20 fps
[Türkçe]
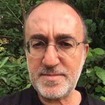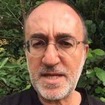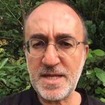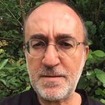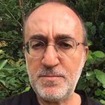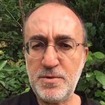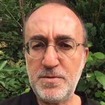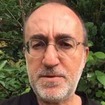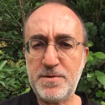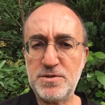
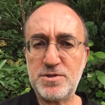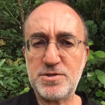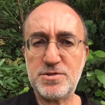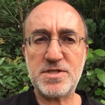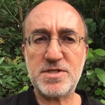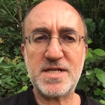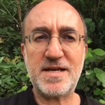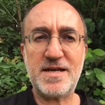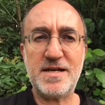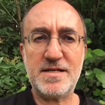Bu
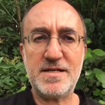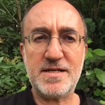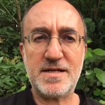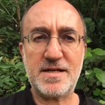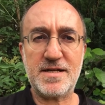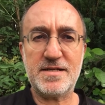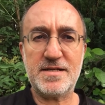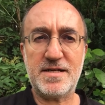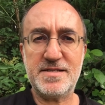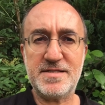pozisyona gelene
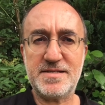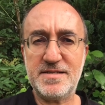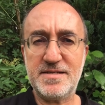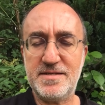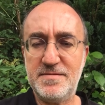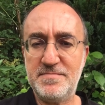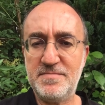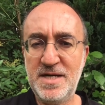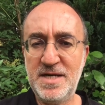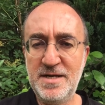kadar
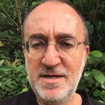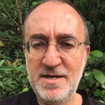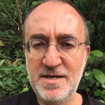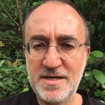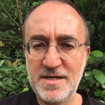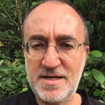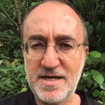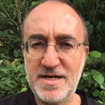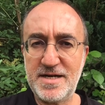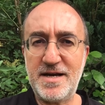izlediğim
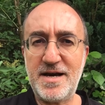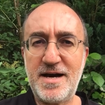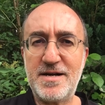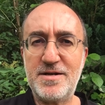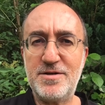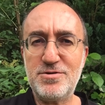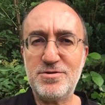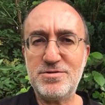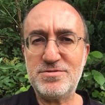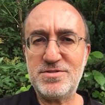
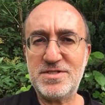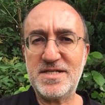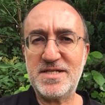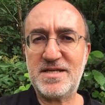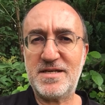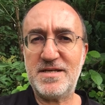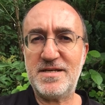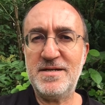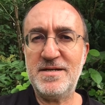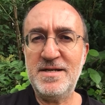kariyer
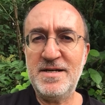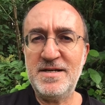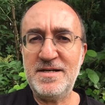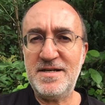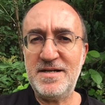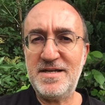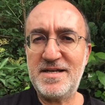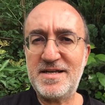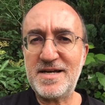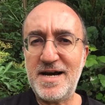yolundaki
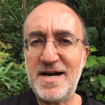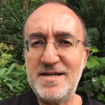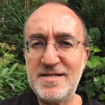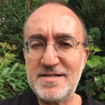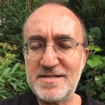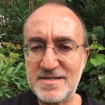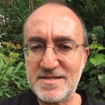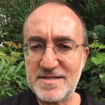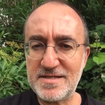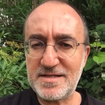
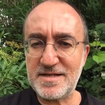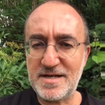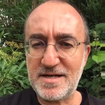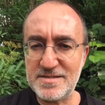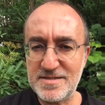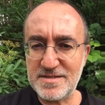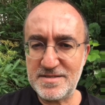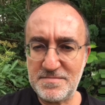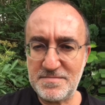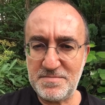hikayeleri size
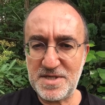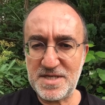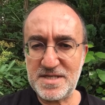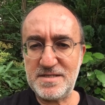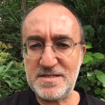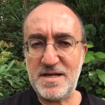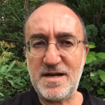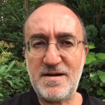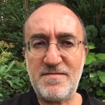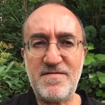anlatıp
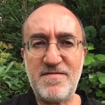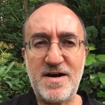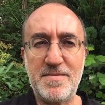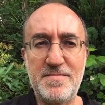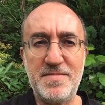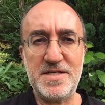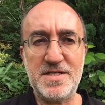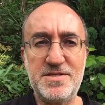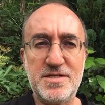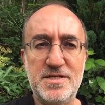biraz ilham
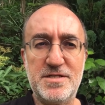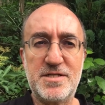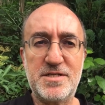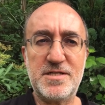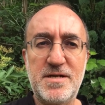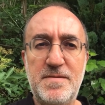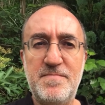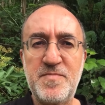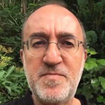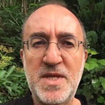vermeye
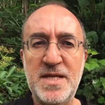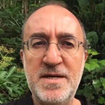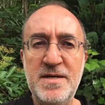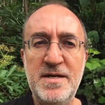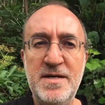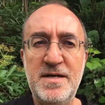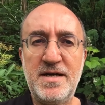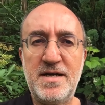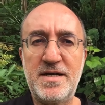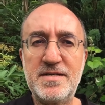çalışacağım.
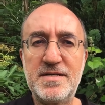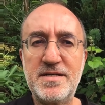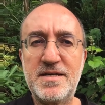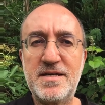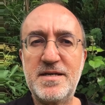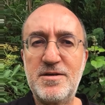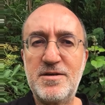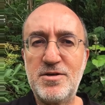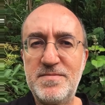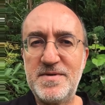
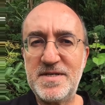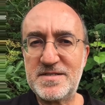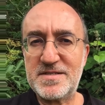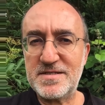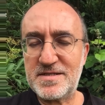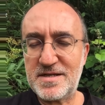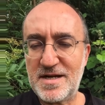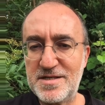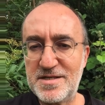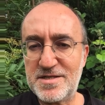Aradaki
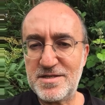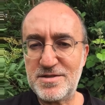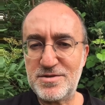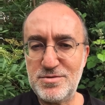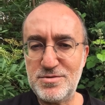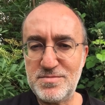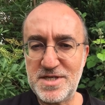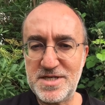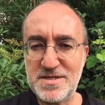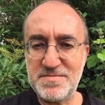kilometre taşları
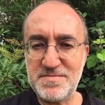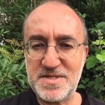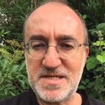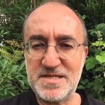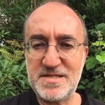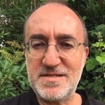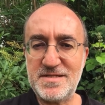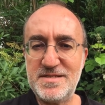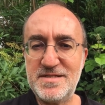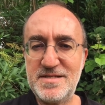umarım
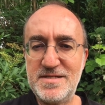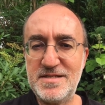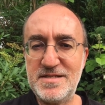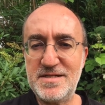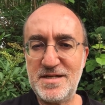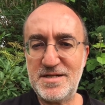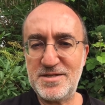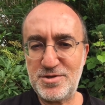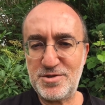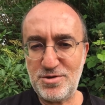sizin
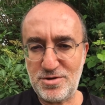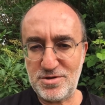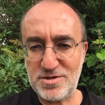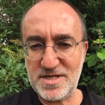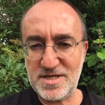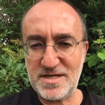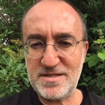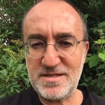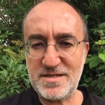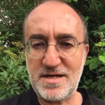izleyeceğiniz
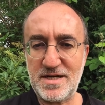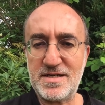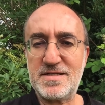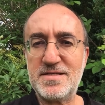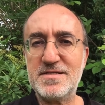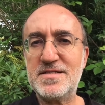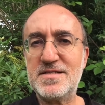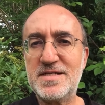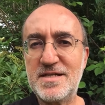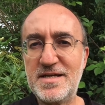yolda
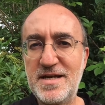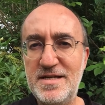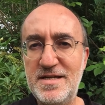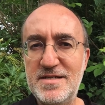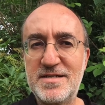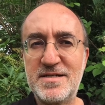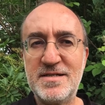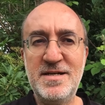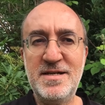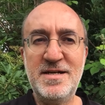aklınıza
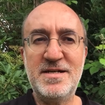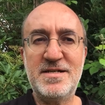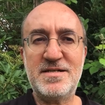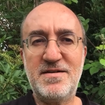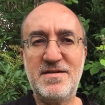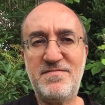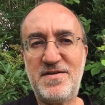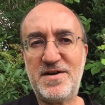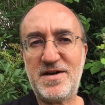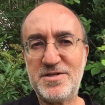gelir,
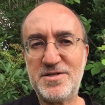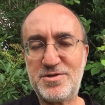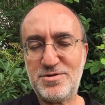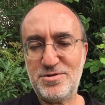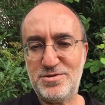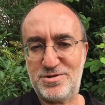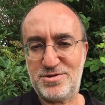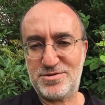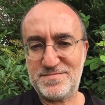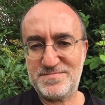referans
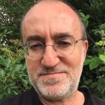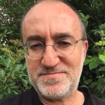olur.